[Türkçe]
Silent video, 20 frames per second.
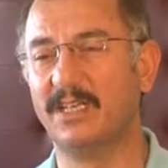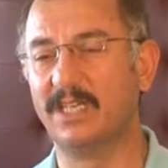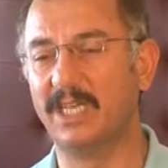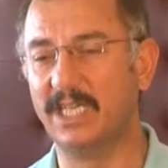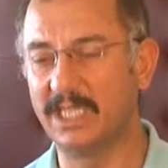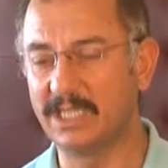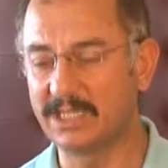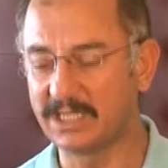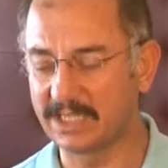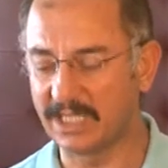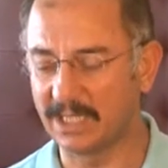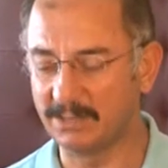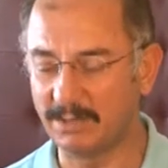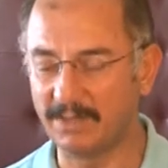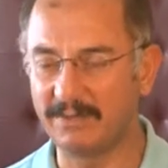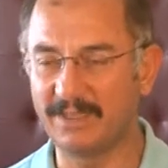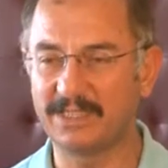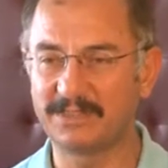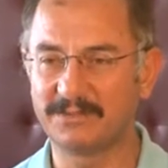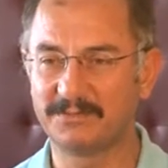Ayet-i
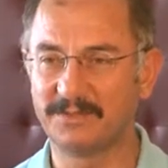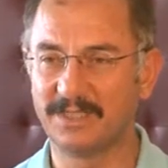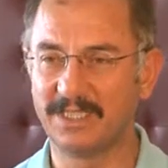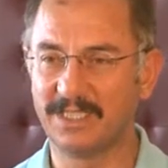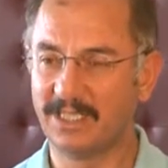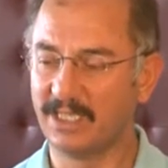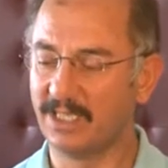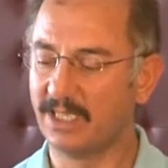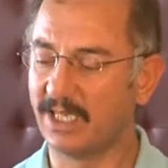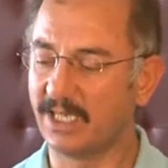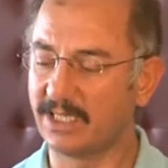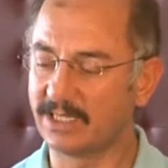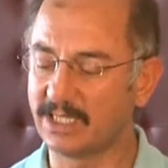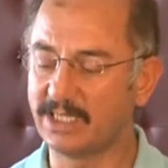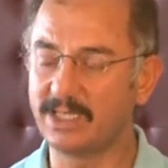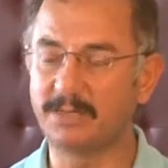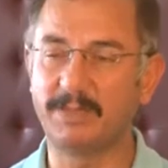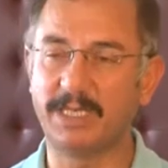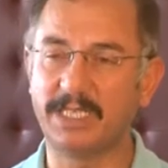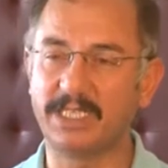kerime var. Hz.
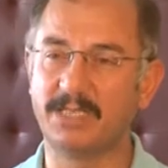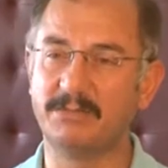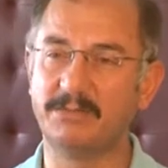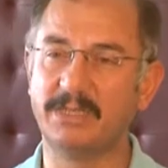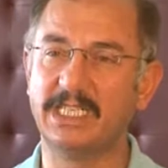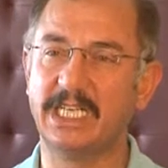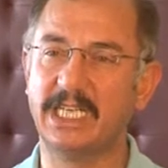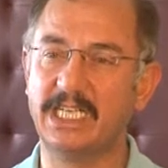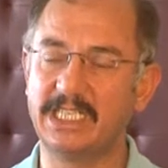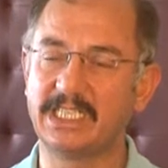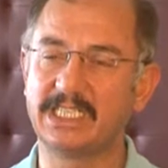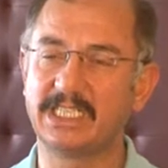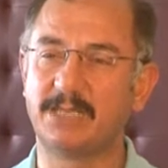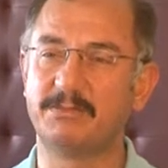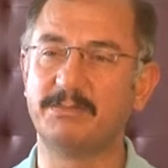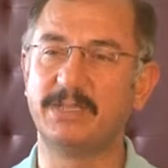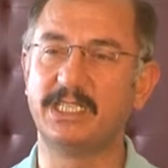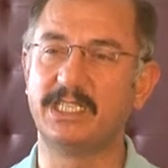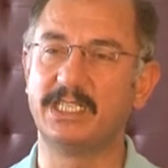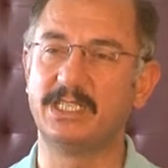Peygamber'in ehli
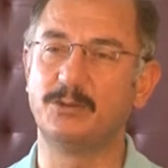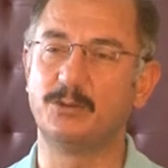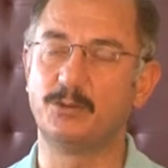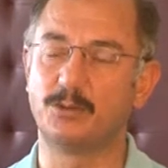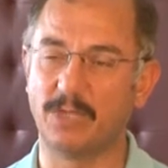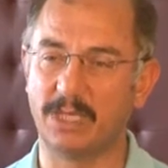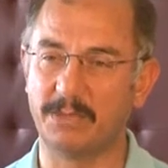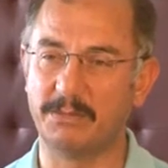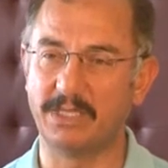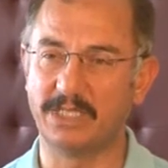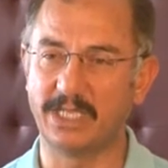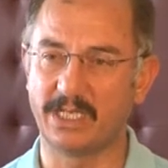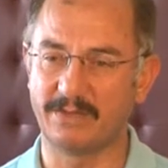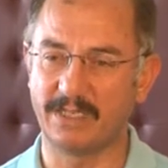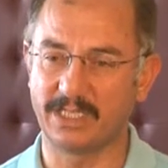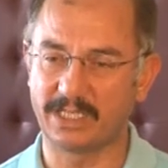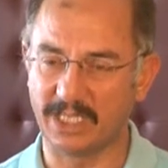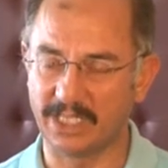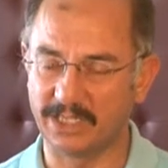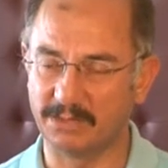kitapla ilgili uygulamaları
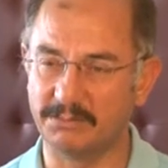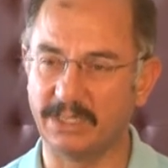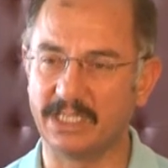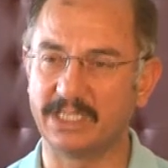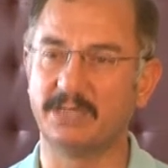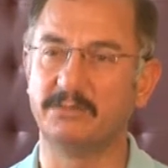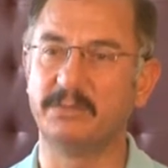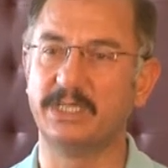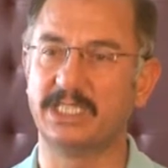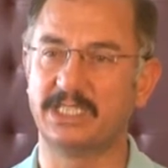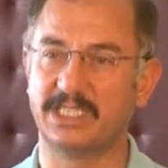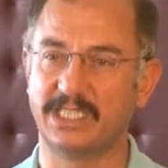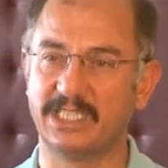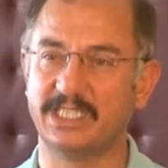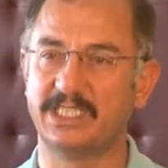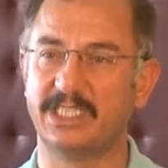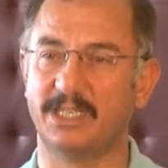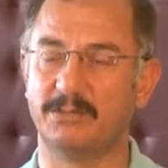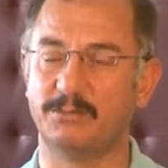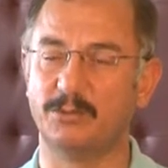var ki hanımlarından birisi
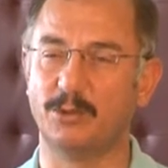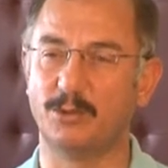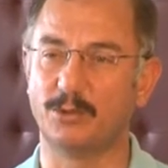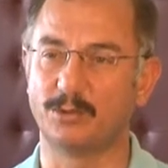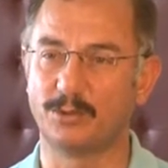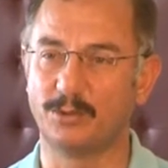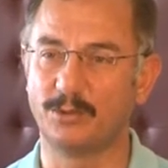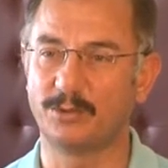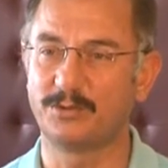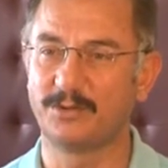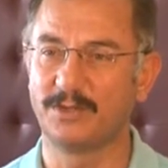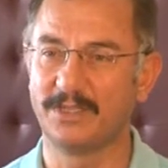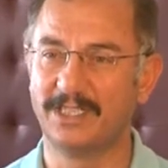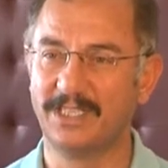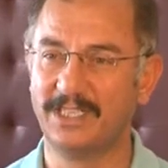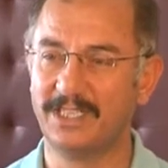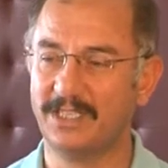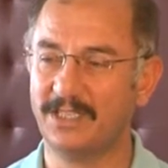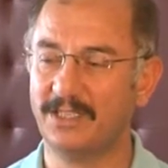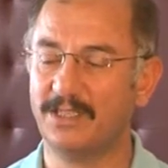Hristiyan biliyorsunuz.
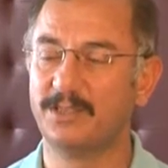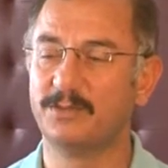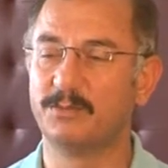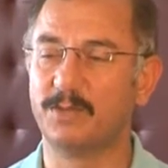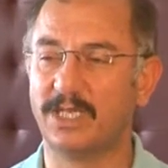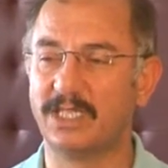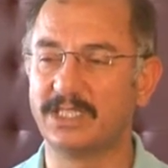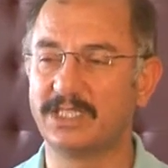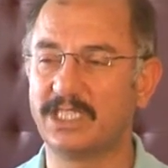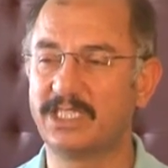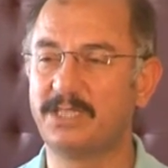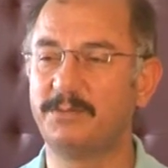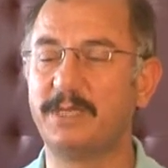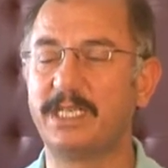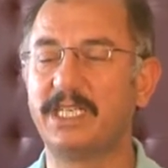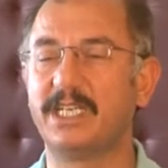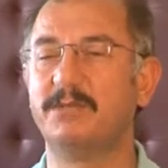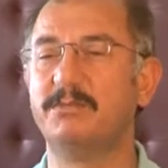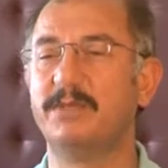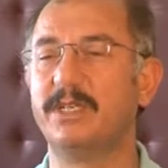Hazreti
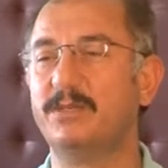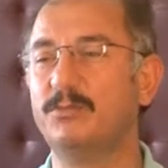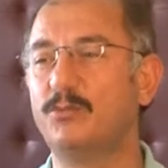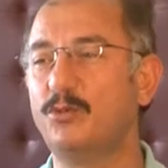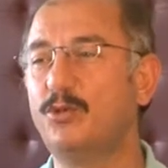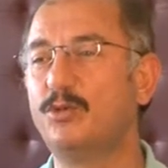Peygamber'in bu